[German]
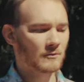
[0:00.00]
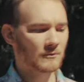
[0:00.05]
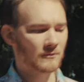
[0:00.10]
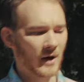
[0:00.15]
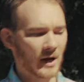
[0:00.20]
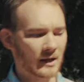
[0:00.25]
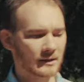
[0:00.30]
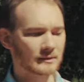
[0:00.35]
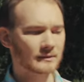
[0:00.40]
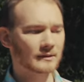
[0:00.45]

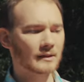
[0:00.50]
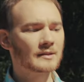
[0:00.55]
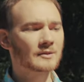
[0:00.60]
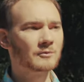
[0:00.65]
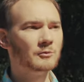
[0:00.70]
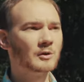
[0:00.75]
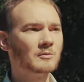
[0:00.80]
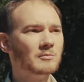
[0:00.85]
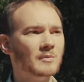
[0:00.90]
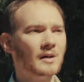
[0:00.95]
fast
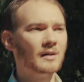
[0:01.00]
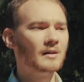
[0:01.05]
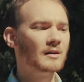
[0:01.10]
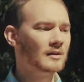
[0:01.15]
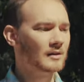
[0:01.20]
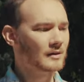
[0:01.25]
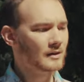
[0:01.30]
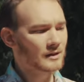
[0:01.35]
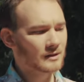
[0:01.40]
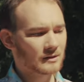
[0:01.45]
als würde man
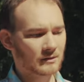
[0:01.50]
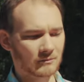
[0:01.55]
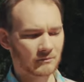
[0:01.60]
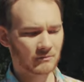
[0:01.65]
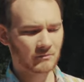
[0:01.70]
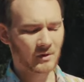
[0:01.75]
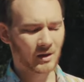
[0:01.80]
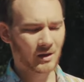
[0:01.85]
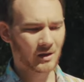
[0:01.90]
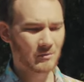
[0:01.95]

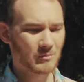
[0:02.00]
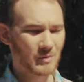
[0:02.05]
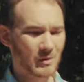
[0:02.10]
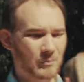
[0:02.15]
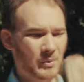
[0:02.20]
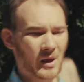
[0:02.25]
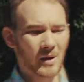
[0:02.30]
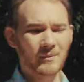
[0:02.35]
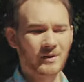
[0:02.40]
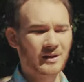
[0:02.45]
immer
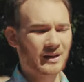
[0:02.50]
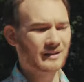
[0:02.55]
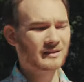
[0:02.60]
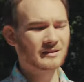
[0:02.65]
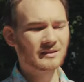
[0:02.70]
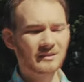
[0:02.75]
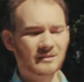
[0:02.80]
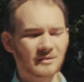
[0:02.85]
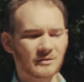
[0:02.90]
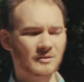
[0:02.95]

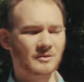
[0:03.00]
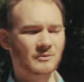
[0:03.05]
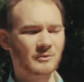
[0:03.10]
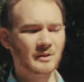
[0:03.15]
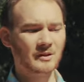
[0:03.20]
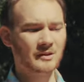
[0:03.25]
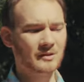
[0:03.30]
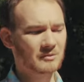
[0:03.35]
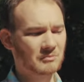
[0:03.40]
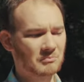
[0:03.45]
permanent
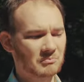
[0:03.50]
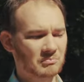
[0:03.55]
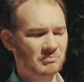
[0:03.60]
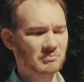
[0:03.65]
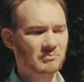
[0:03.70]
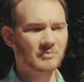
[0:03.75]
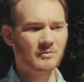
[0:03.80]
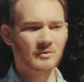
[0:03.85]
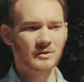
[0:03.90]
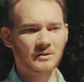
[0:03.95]

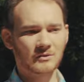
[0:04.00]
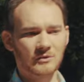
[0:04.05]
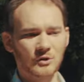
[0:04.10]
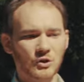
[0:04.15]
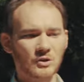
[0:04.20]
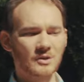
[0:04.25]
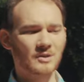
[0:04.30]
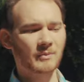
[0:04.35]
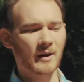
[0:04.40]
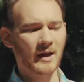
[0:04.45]

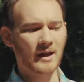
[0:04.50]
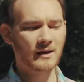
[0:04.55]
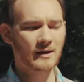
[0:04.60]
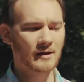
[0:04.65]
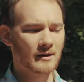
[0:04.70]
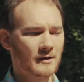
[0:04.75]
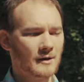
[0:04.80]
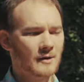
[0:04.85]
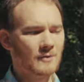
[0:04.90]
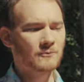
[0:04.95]
zwischen zwei
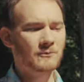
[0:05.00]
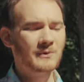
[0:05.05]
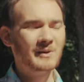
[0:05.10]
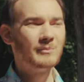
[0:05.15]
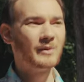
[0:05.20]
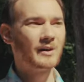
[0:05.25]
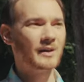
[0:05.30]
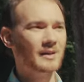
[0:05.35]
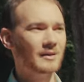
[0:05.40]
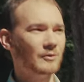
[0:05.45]

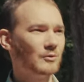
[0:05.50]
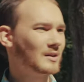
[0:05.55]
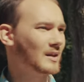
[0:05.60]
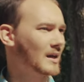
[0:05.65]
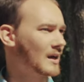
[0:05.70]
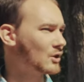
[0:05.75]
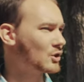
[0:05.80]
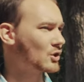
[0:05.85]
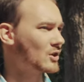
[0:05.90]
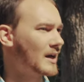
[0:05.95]
Filmen hin und
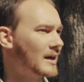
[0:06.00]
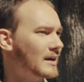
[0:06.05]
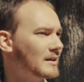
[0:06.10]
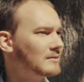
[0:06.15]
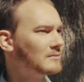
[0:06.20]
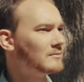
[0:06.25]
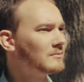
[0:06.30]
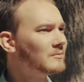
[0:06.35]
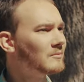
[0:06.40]
her schneiden.